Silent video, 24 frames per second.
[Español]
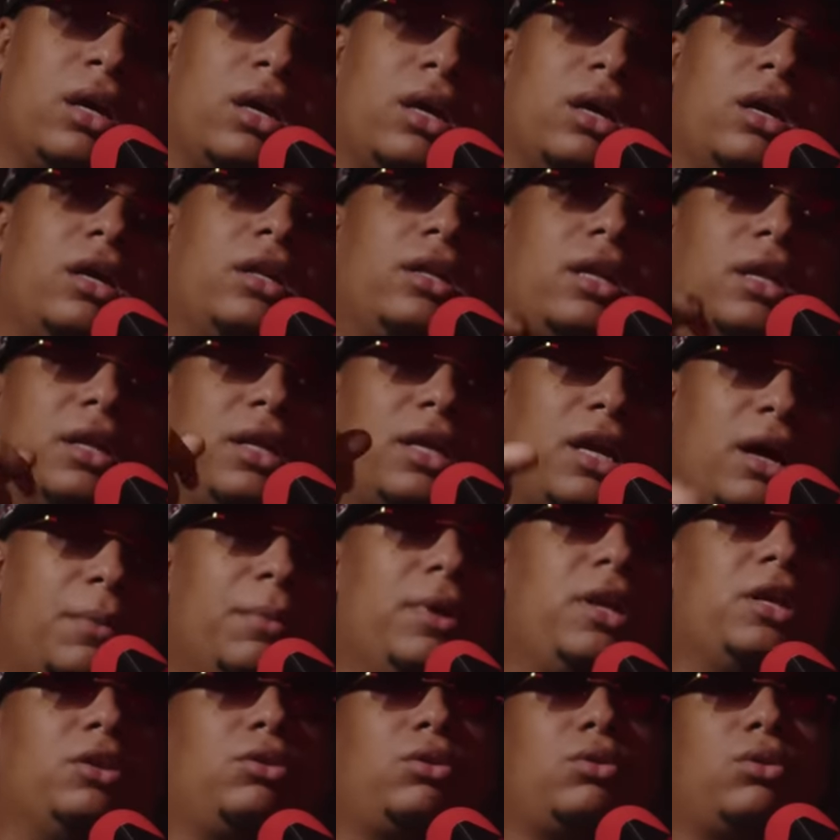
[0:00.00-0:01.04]
te diga,
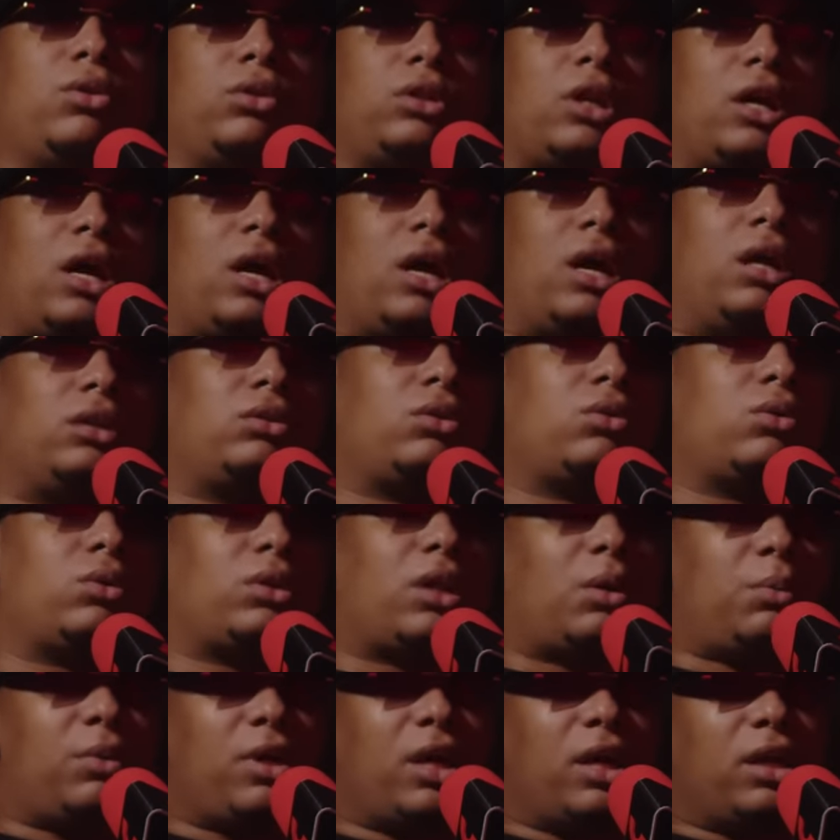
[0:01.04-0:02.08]
mire, tú no, estás, no
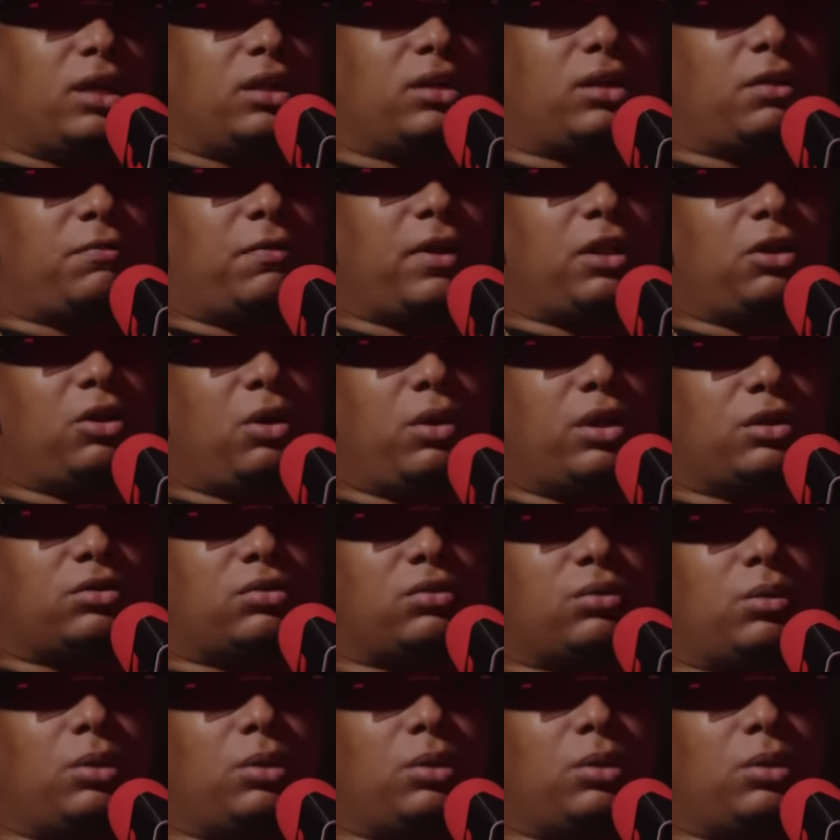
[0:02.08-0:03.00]
está bien? ¿Te faltó eso?